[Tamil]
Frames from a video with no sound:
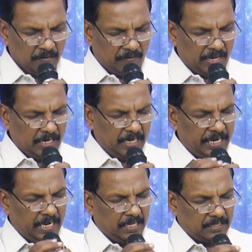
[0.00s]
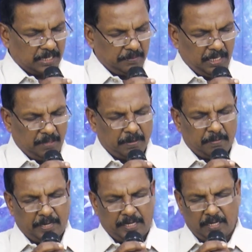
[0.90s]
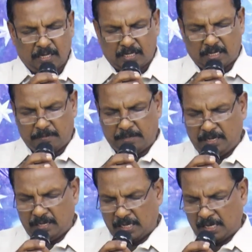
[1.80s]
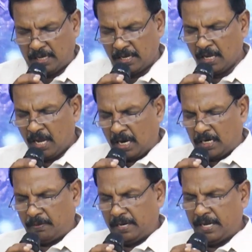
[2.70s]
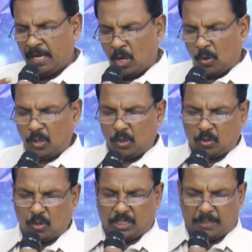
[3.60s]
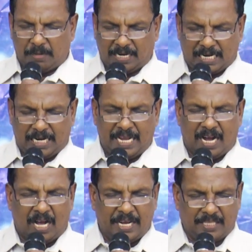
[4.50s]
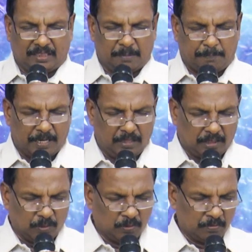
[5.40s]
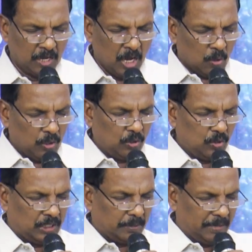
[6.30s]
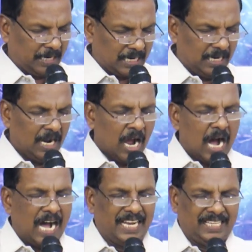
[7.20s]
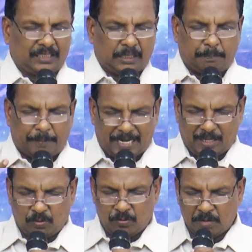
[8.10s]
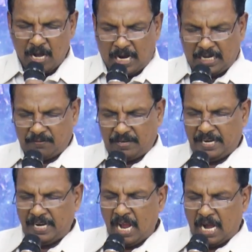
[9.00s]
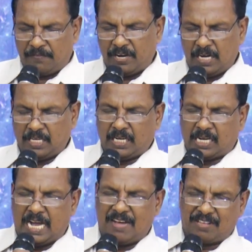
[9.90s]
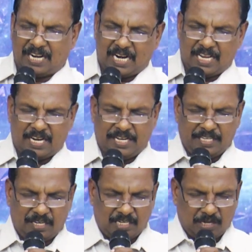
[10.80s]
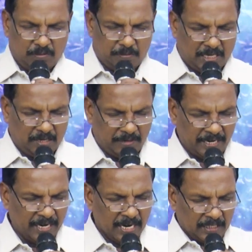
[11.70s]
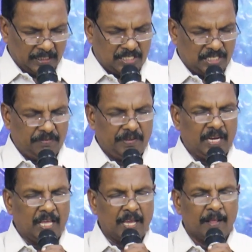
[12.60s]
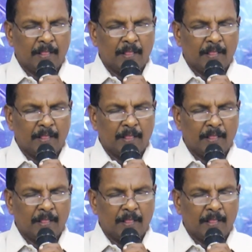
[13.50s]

வருகை சமீபமாக இருக்கிறபடியினாலே ஆண்டவரே ஒரு கூட்ட மக்களை ஆயத்தப்படுத்தவும் ஒரு கூட்ட மக்கள் ஆயத்தப்படவும் ஆண்டவரே அவர்களுக்கு காவலாளனாக இருக்கவும் ஆண்டவரே இந்த டிவியில்